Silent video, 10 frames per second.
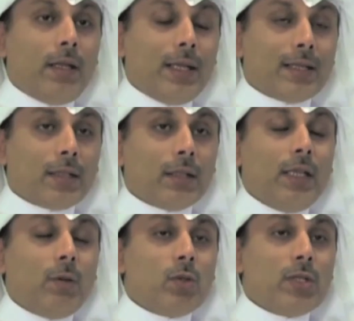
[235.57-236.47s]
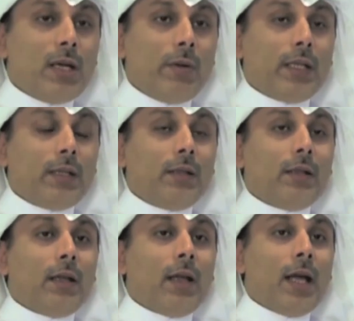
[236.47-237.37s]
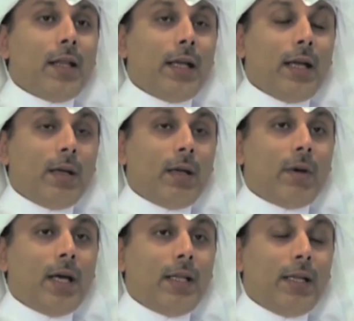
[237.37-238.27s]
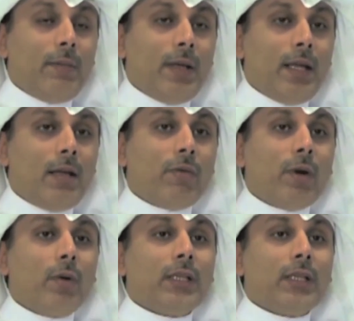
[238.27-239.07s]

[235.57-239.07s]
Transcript: بحيث أنه يستطيع مزاولة هذا العمل أو هذه المهنة